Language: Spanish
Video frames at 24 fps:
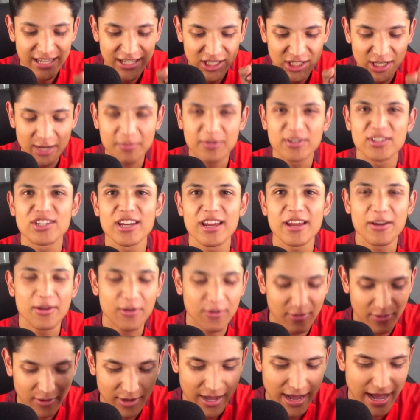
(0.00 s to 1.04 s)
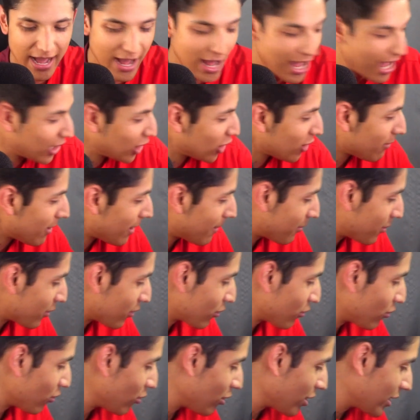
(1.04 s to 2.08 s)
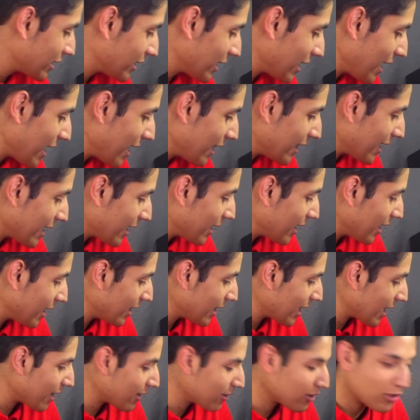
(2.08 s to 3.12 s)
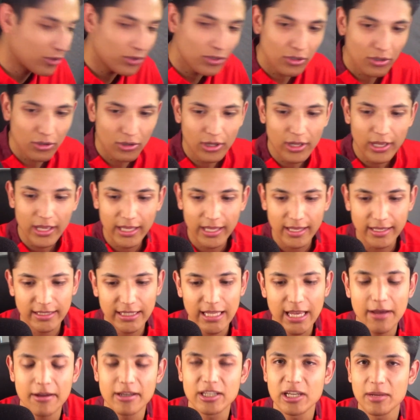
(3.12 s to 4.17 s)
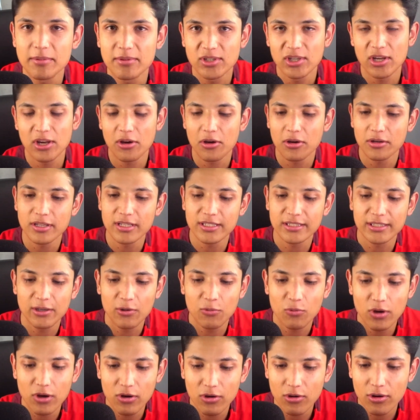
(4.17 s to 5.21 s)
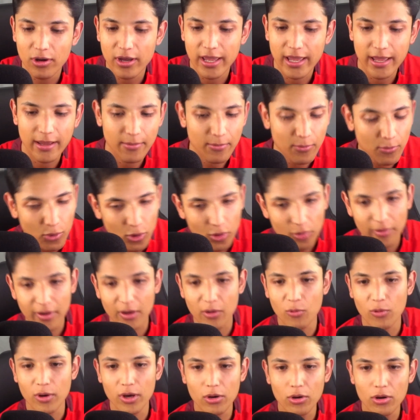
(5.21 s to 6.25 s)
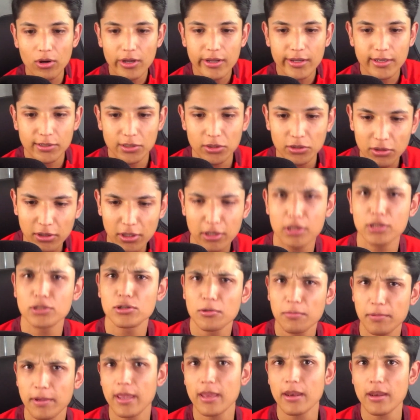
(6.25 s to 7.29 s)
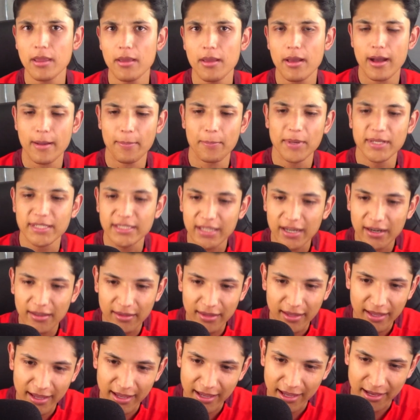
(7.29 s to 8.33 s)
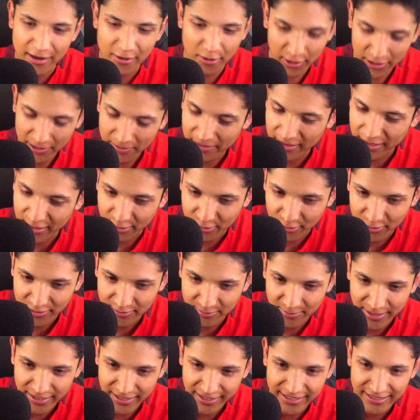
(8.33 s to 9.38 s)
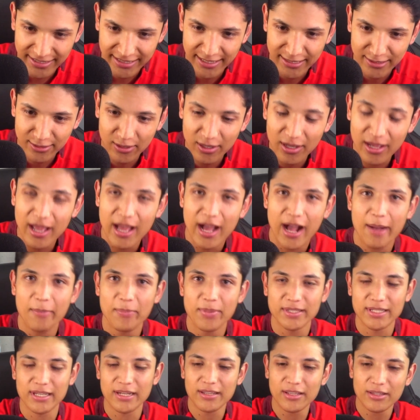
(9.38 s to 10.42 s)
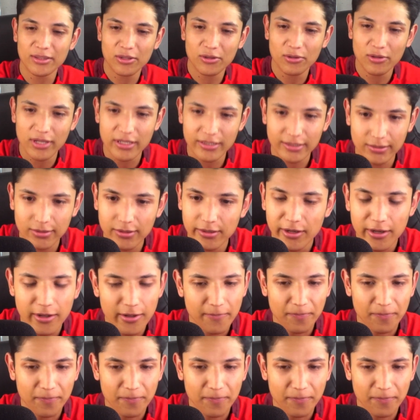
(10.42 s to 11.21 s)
Shevchenko. A tomar por culo, excelente aquí narrando todo que estaba Shevchenko en este juego. Muy buen juego. Siento que lo hizo bien, eh, a pesar de. Ahorita van a ver todas las madres que se hizo. A pesar de todo eso,